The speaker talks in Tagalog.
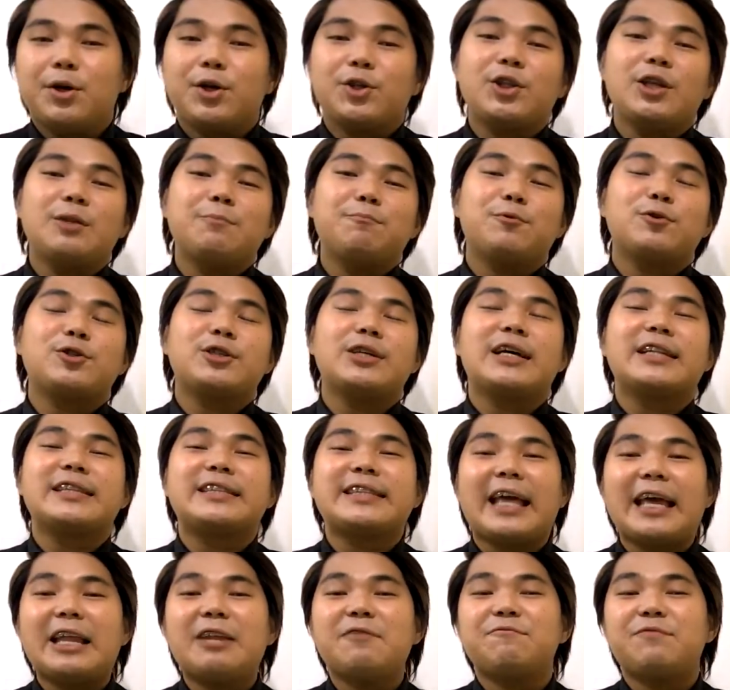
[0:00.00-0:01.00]
Meron din po siyang
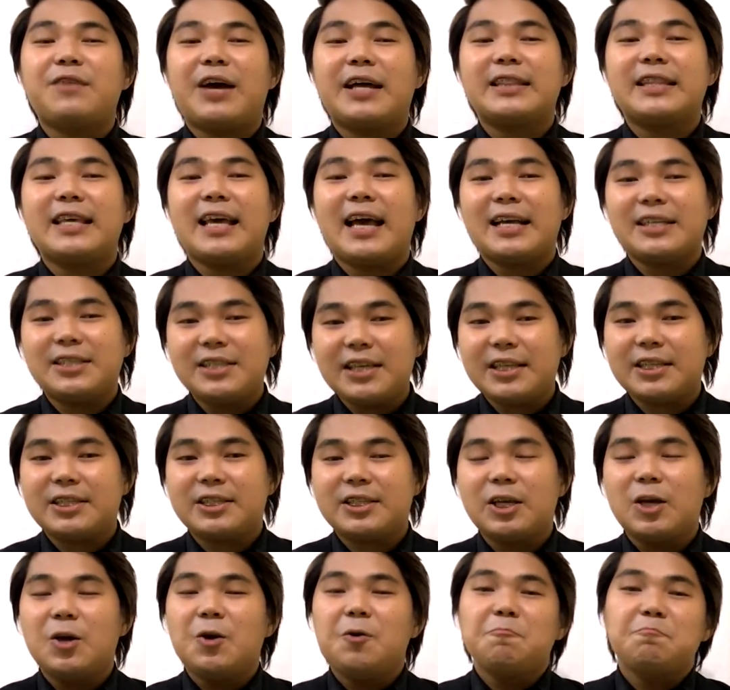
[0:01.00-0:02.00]
10 fatty
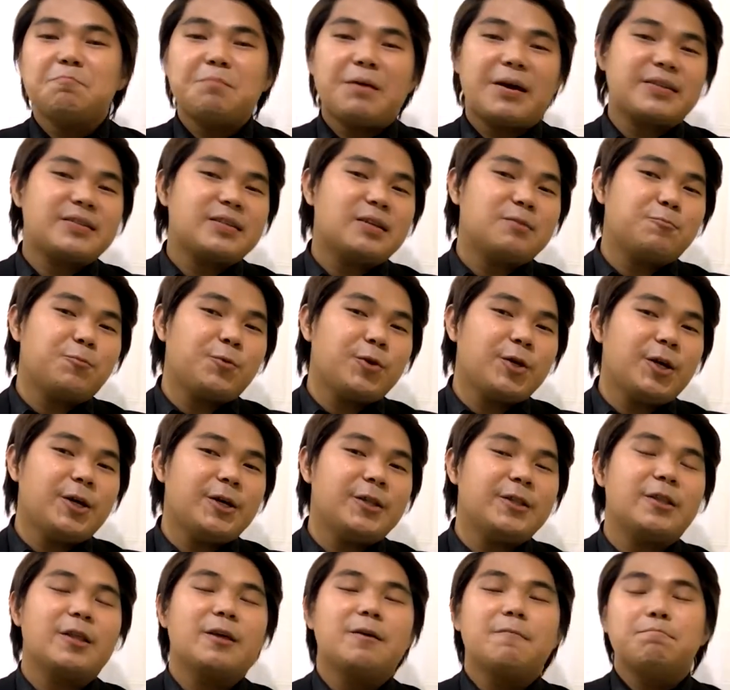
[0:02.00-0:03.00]
acids. Para saan po
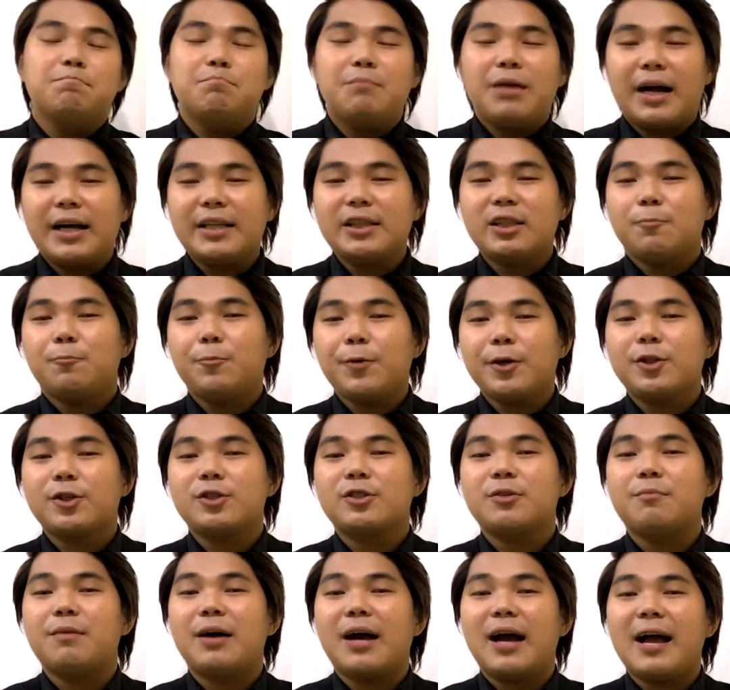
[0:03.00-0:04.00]
yon? Maganda po ito
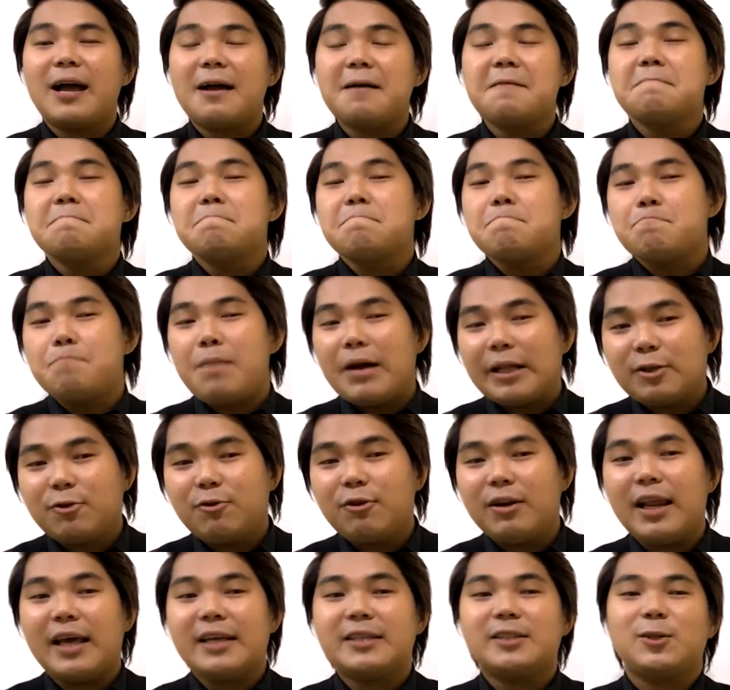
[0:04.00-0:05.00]
sa mga bad
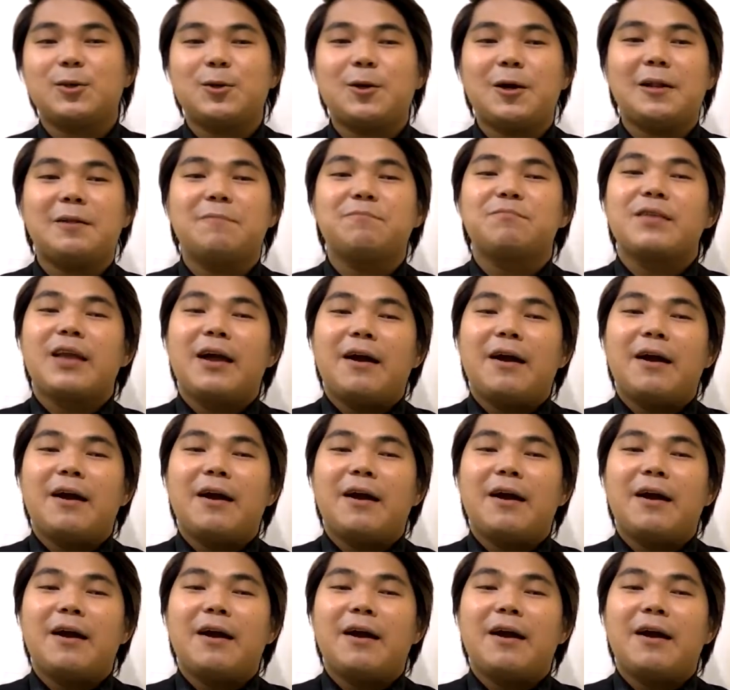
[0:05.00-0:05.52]
cholesterol.